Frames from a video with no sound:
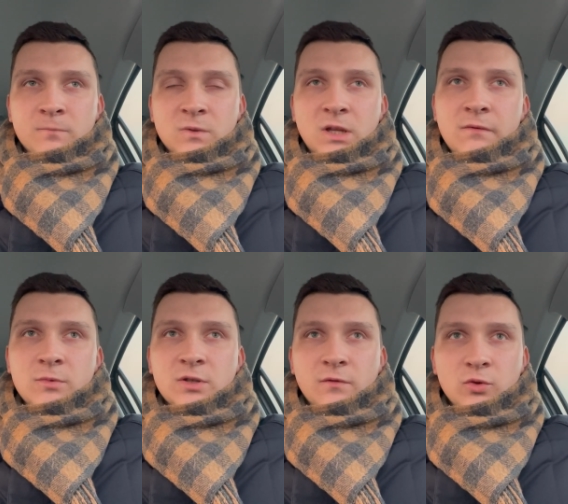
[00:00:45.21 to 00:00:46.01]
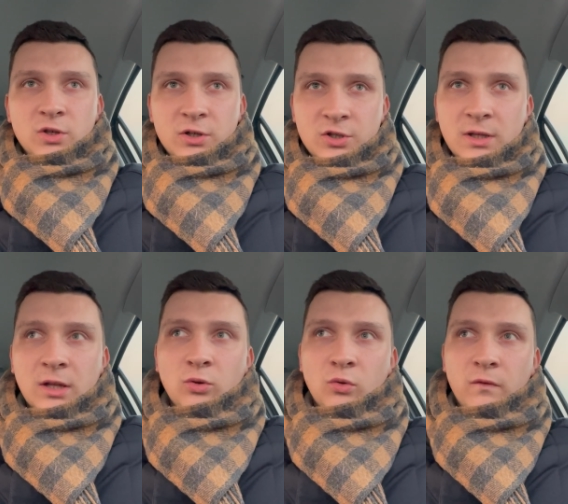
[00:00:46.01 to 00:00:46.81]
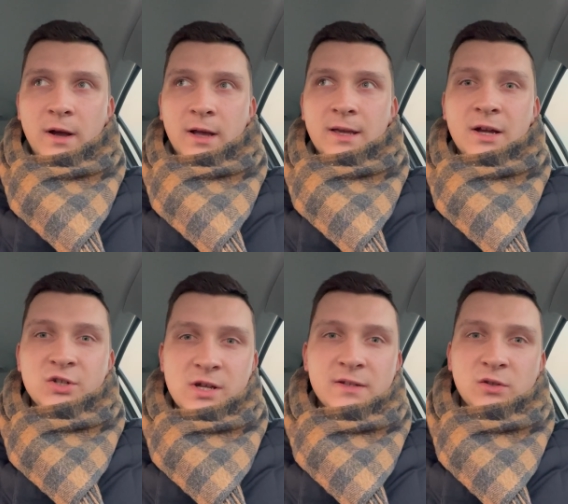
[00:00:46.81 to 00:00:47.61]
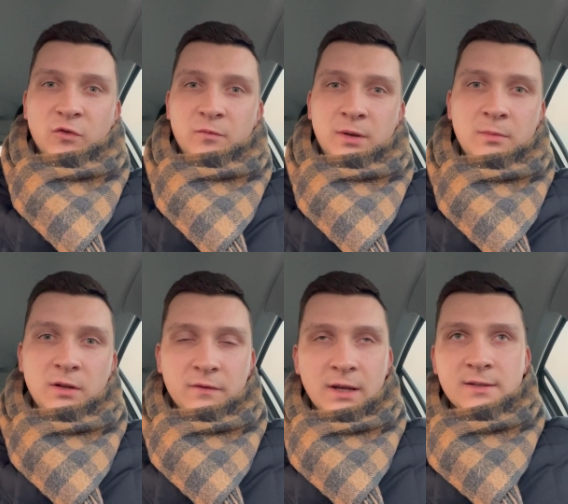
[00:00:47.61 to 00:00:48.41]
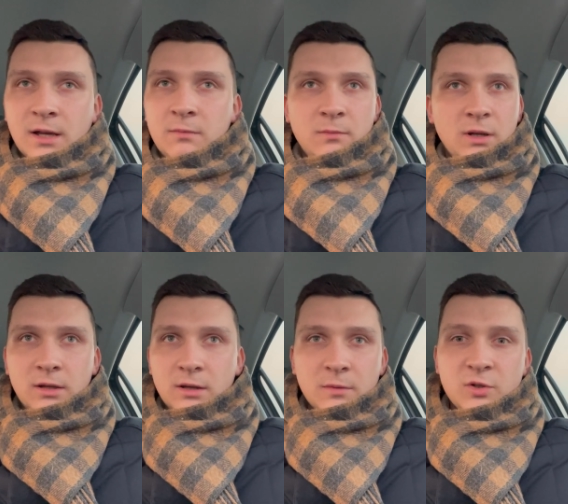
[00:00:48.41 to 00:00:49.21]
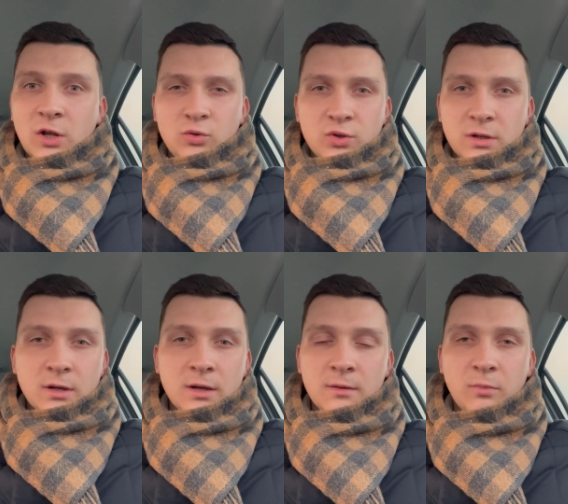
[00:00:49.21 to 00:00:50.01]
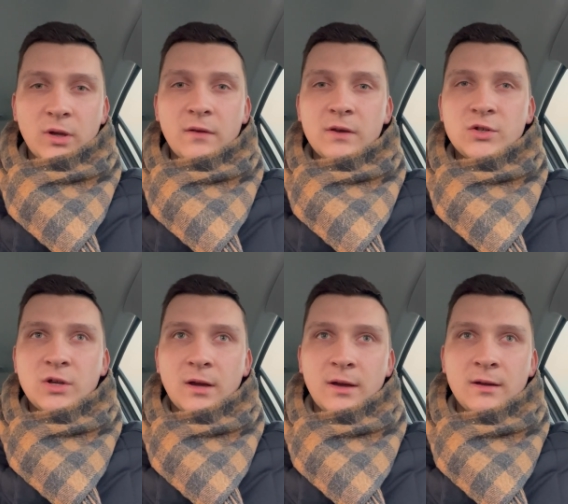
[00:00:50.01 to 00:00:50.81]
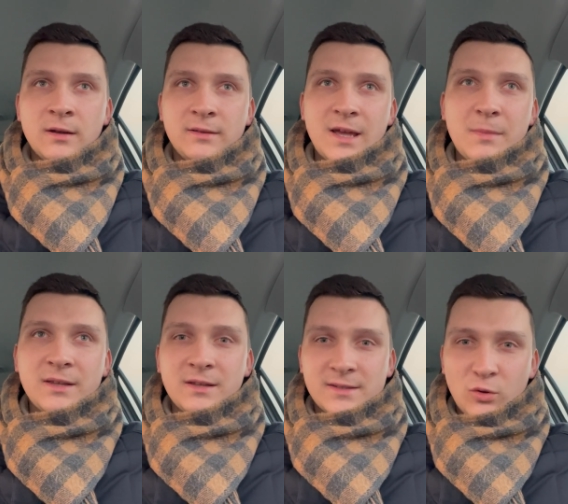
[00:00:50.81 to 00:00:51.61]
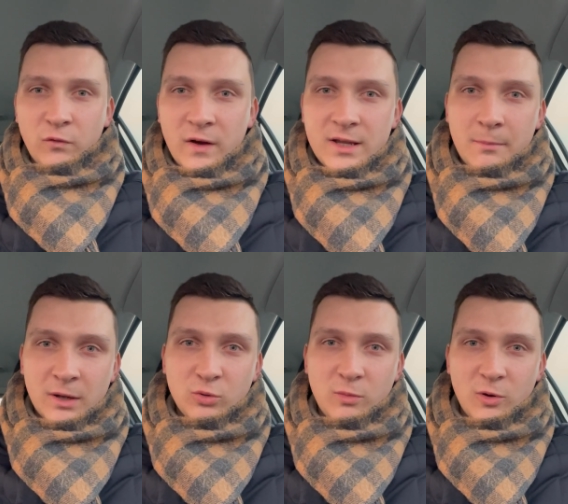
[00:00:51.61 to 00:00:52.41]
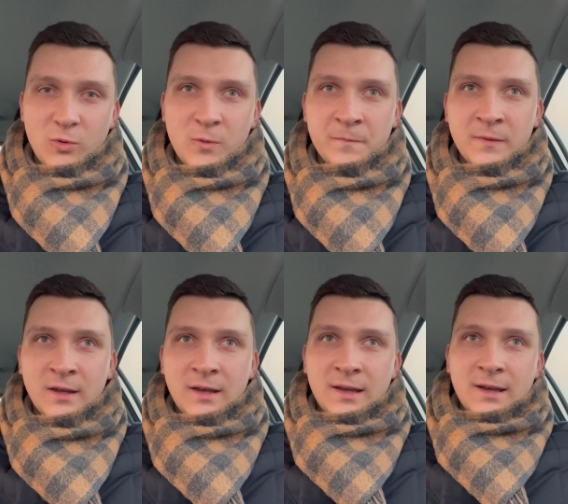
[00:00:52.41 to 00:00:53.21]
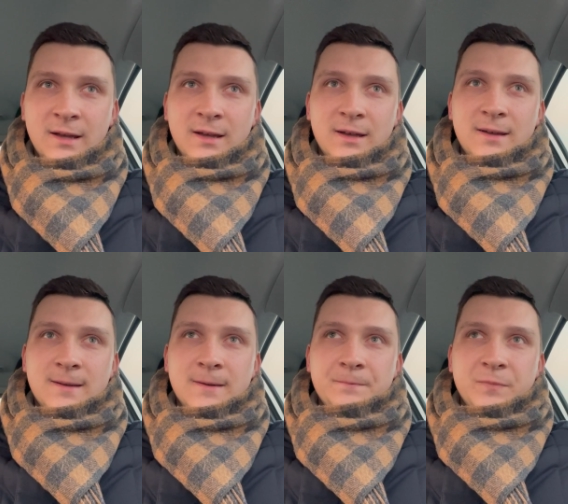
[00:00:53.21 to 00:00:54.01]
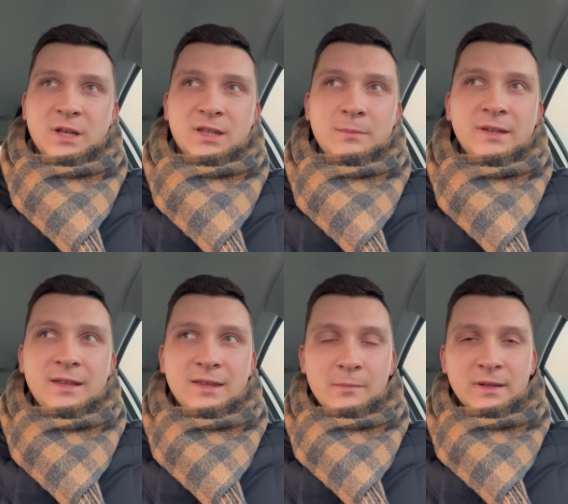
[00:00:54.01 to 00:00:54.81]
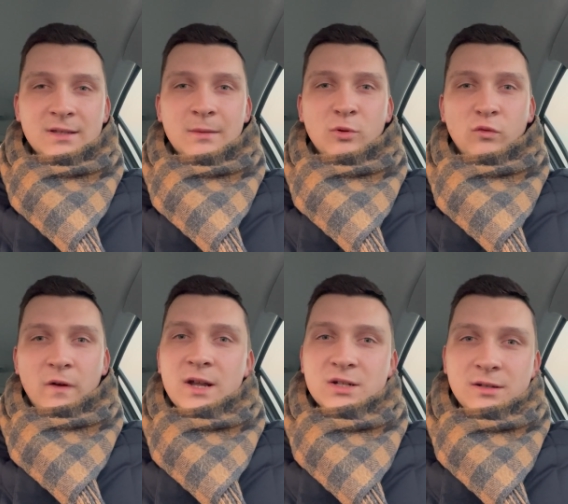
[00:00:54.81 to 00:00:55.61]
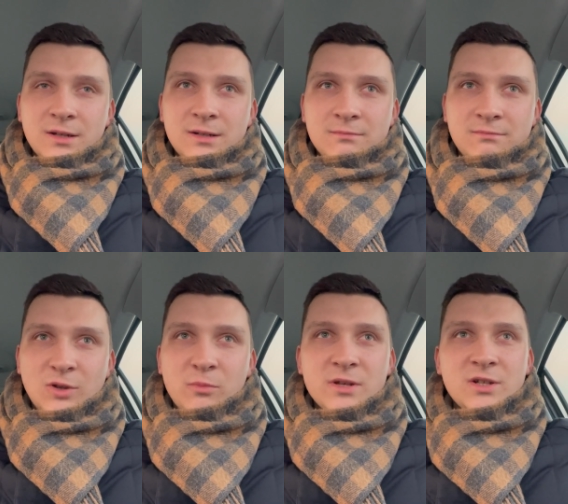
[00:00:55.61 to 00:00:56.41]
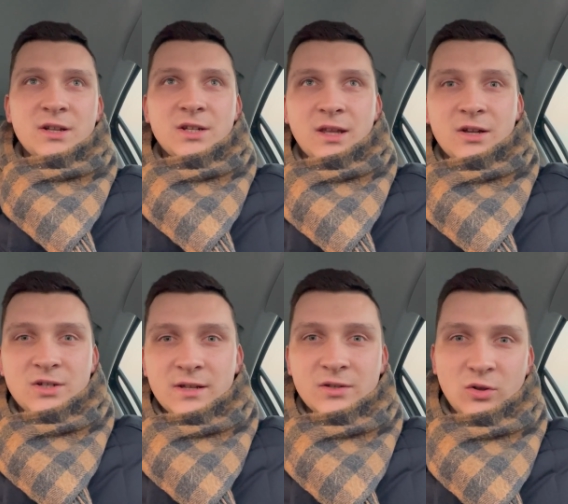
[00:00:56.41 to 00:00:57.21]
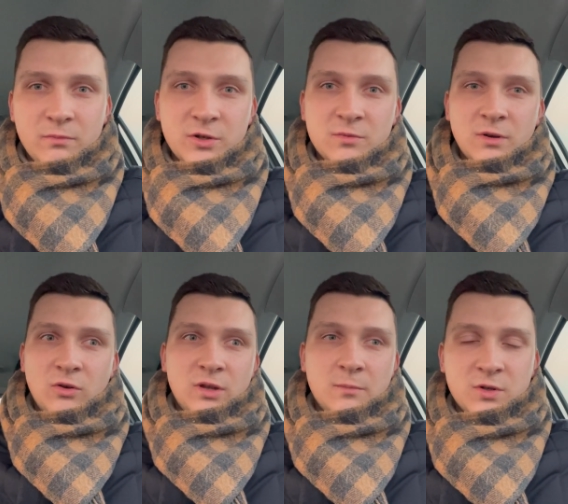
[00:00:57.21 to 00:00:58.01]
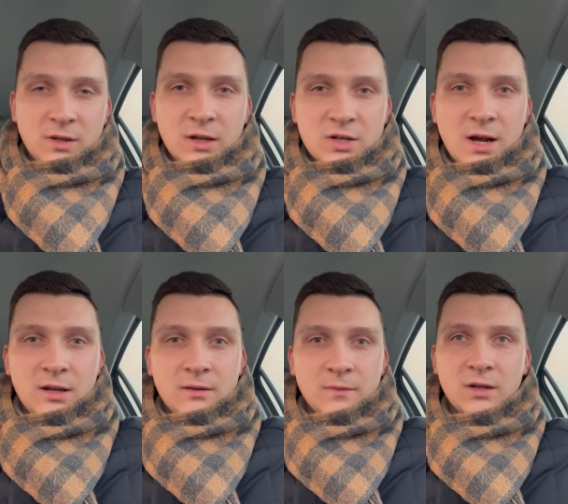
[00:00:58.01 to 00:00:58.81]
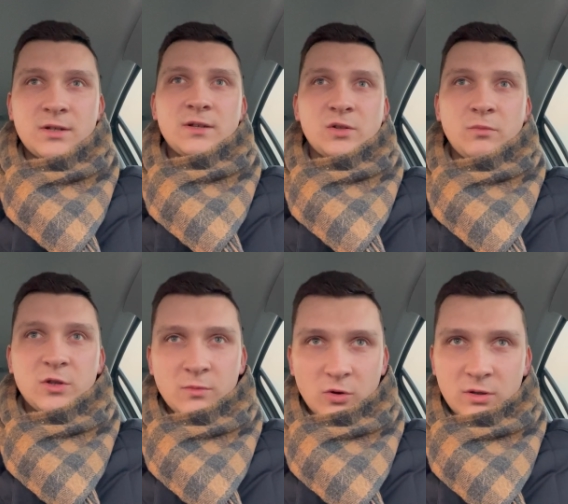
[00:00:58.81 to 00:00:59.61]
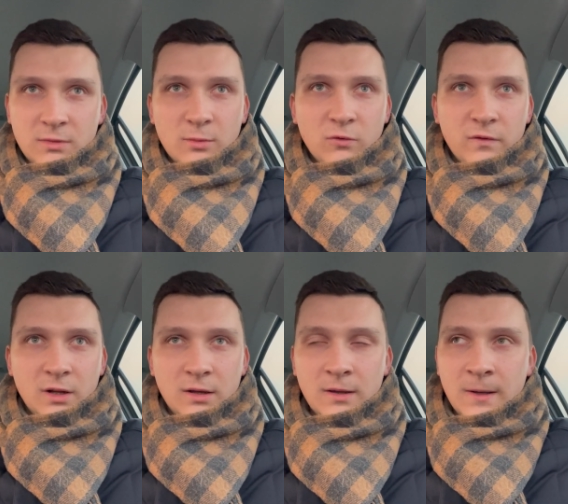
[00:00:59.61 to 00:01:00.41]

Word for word: Nie wiem, czy zwróciliście na to uwagę, jak często w Biblii, w tekstach biblijnych przeróżnych, pojawia się temat zaufania Panu Bogu. Y, gdyby ten temat nie był ważny, to myślę, że tak często byśmy go nie przytaczali, tak często byśmy o nim nie mówili.